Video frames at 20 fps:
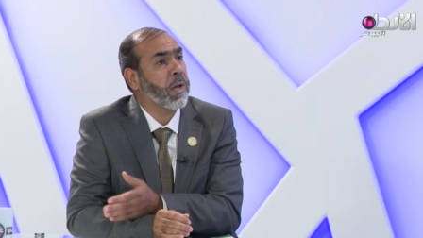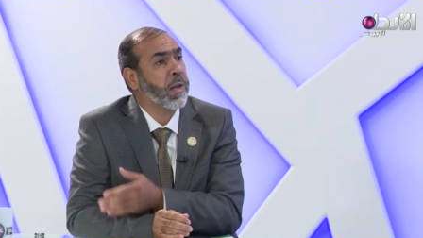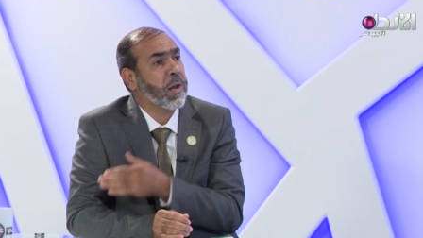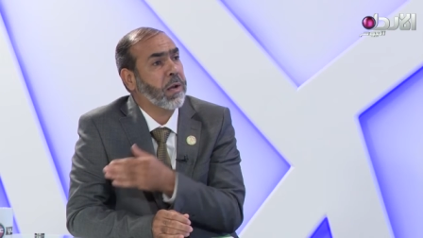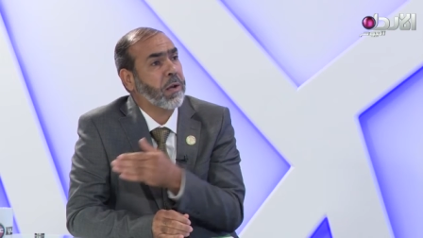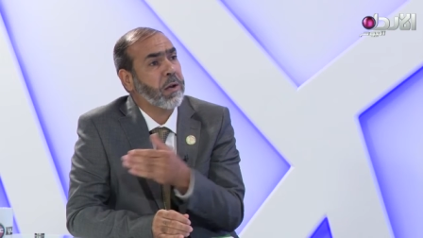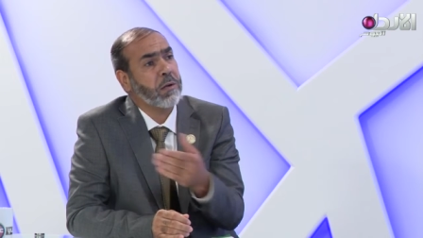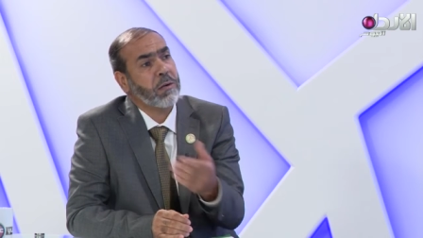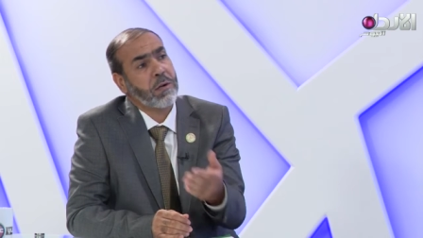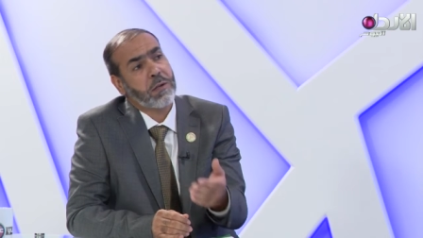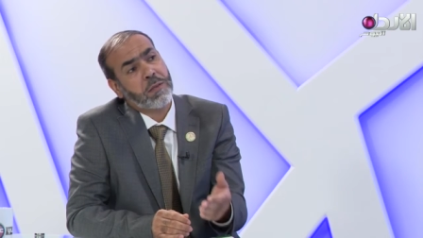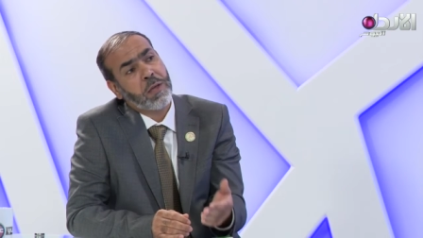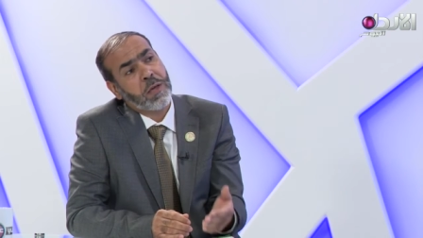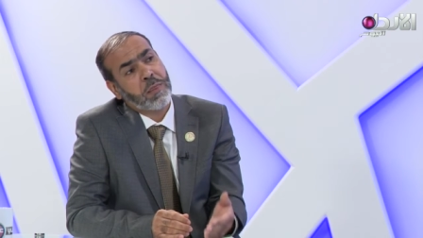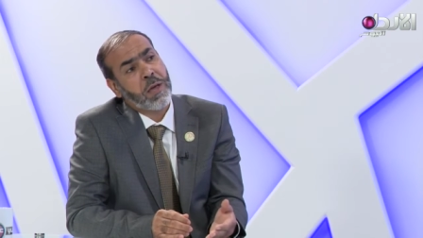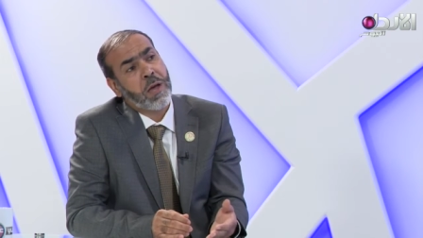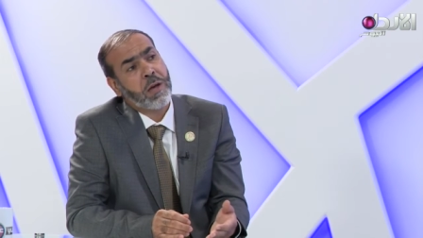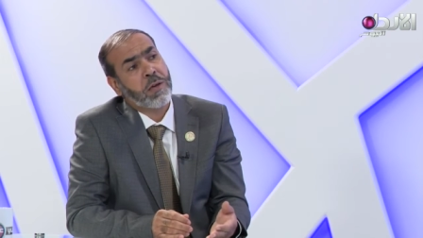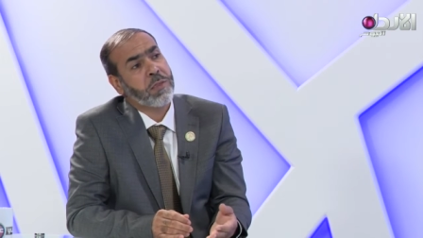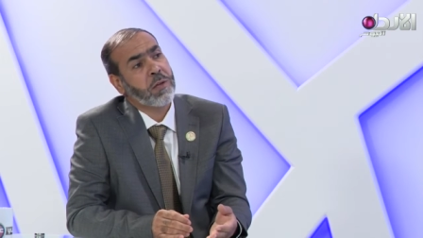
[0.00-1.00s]
أنا كررت
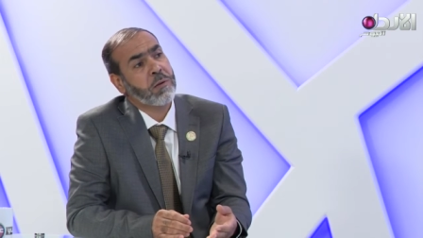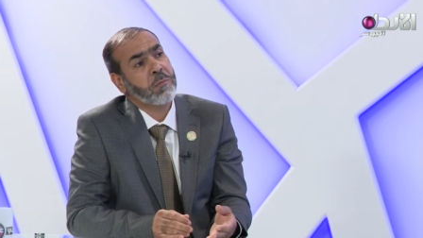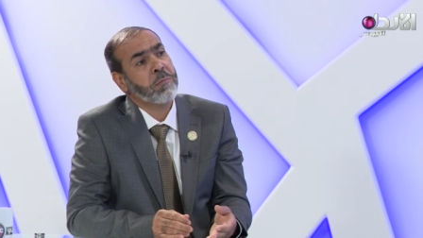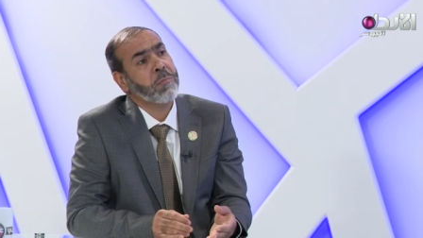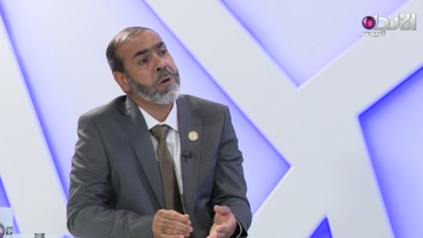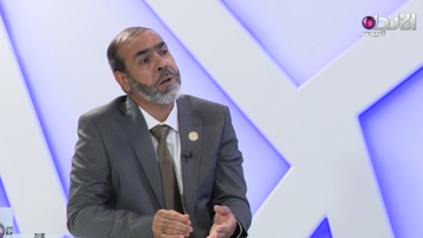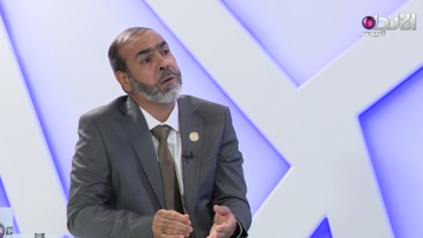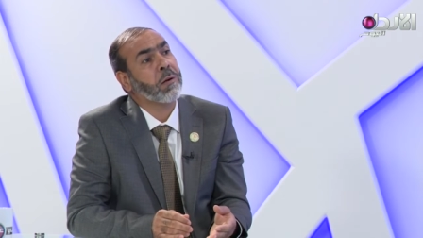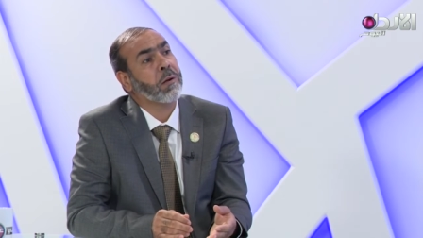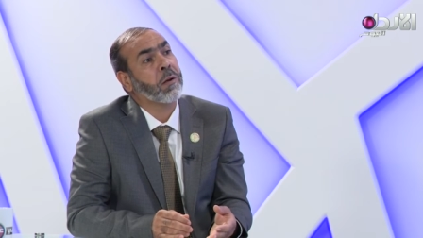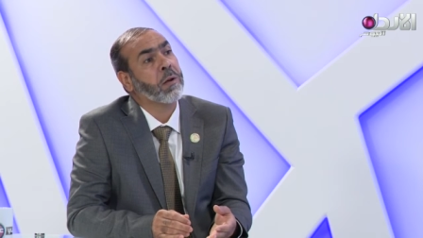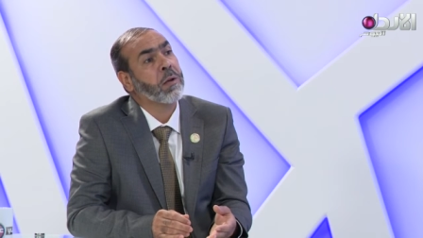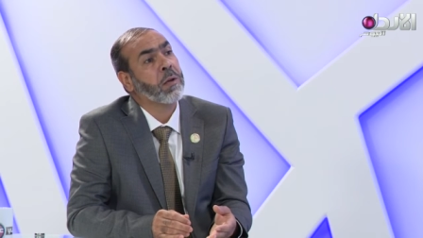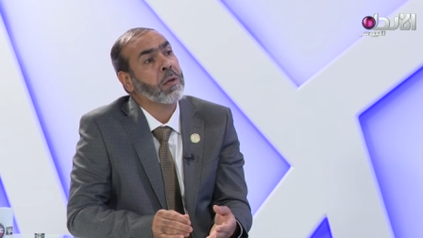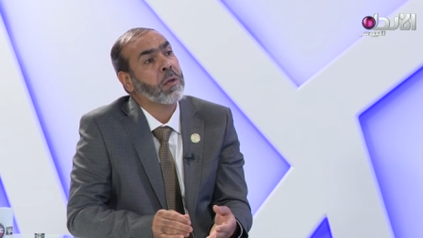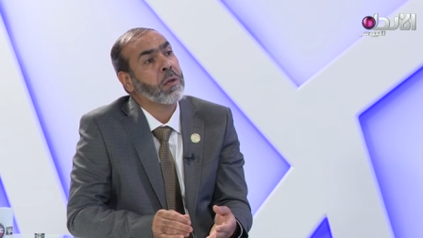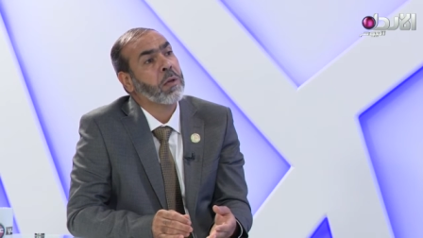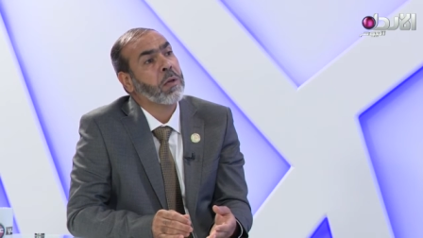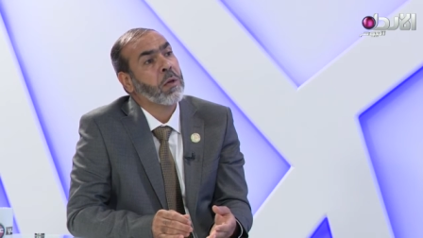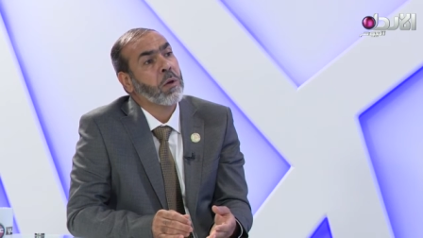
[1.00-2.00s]
هذا أكثر من مرة
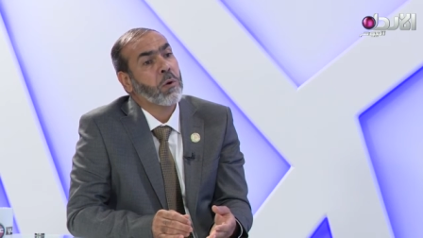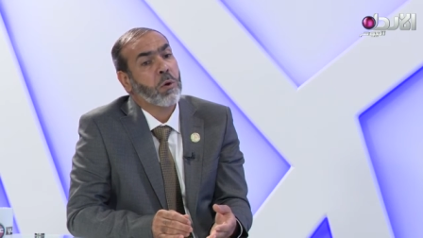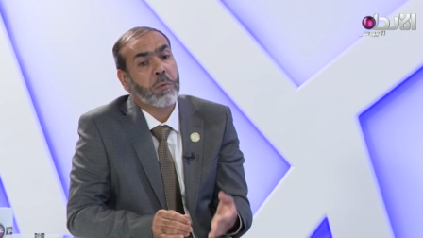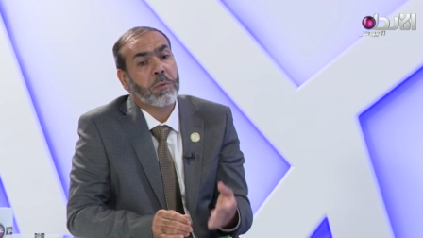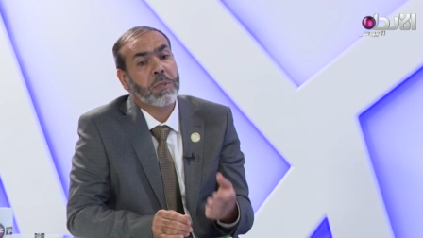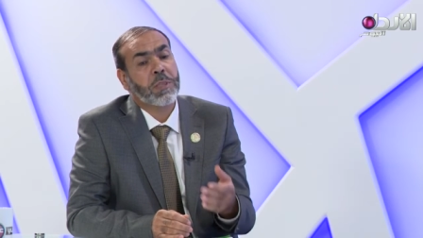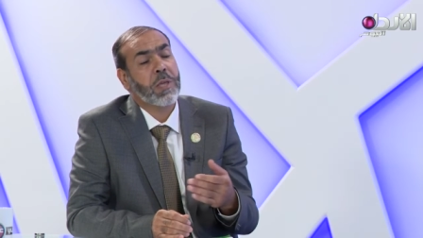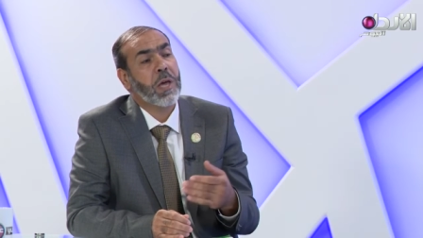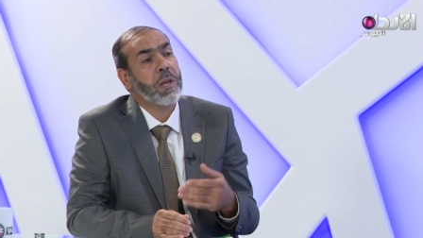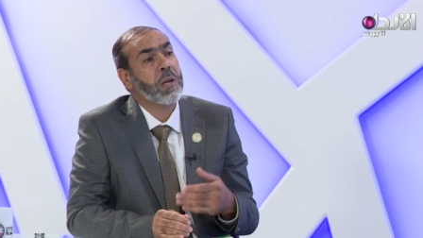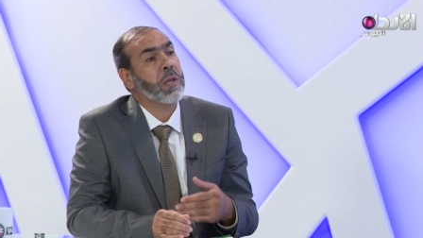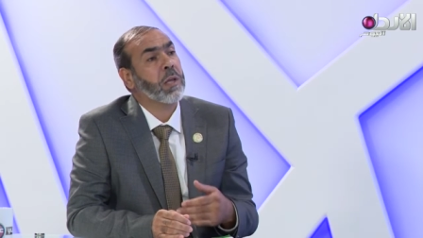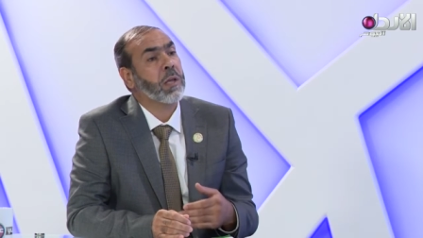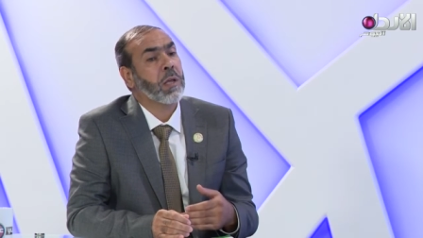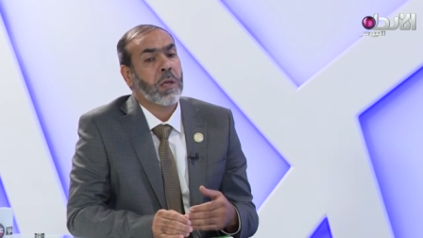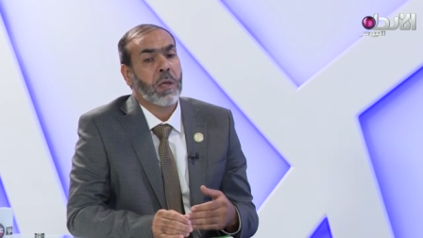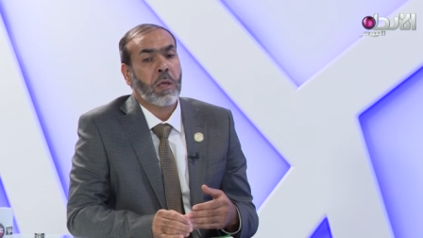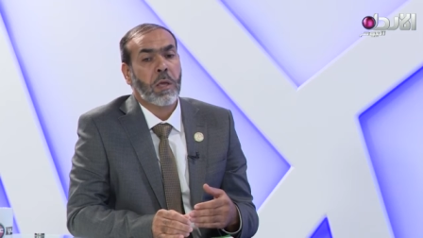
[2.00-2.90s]
وبالتالي